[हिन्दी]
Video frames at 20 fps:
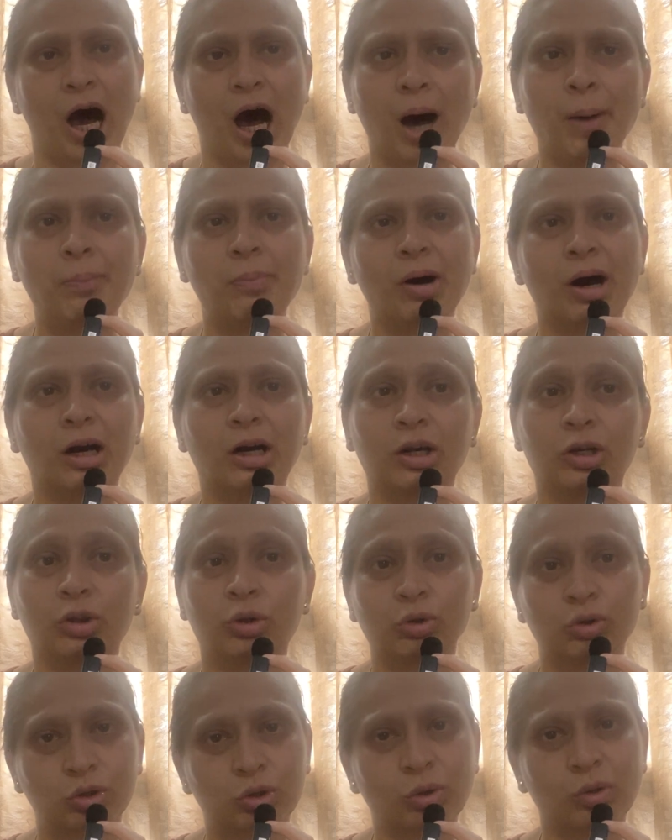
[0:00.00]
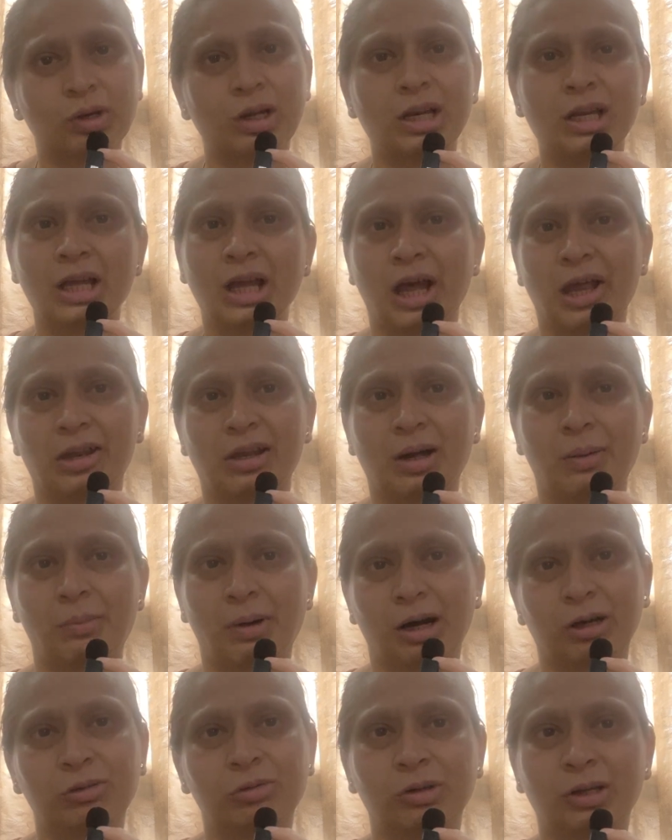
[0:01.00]
आप अगर दूसरों के लिए ऐसा
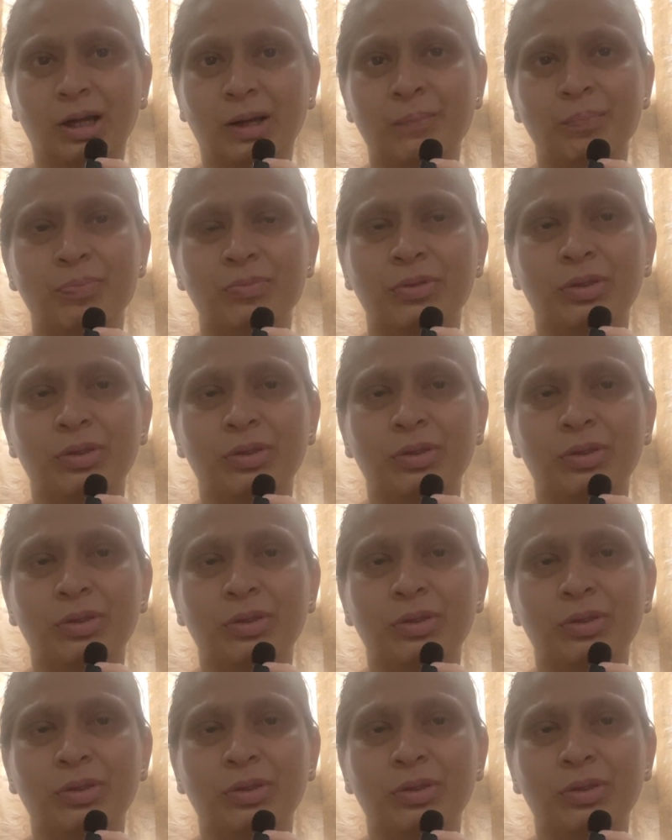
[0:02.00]
मांगोगे